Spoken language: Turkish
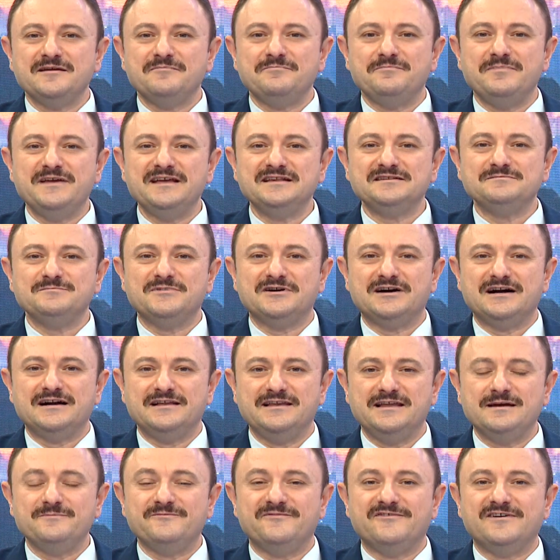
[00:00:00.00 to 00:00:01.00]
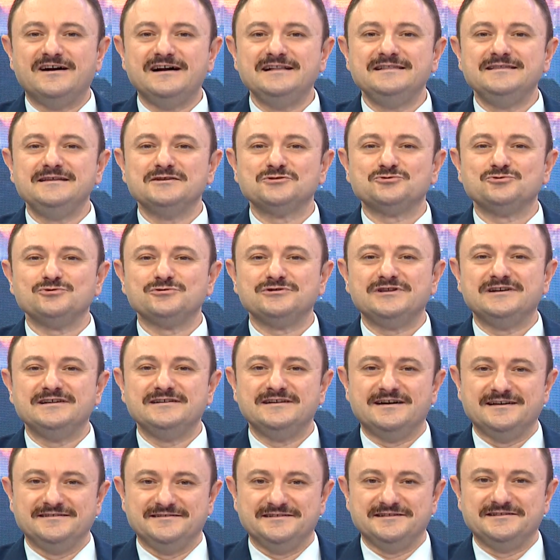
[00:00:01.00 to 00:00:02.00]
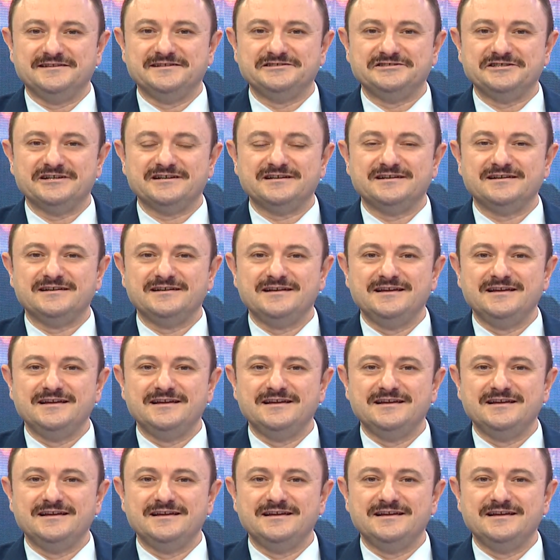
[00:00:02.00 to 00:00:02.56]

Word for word: Bezmi Alem Valide Sultan'ı anlatacak.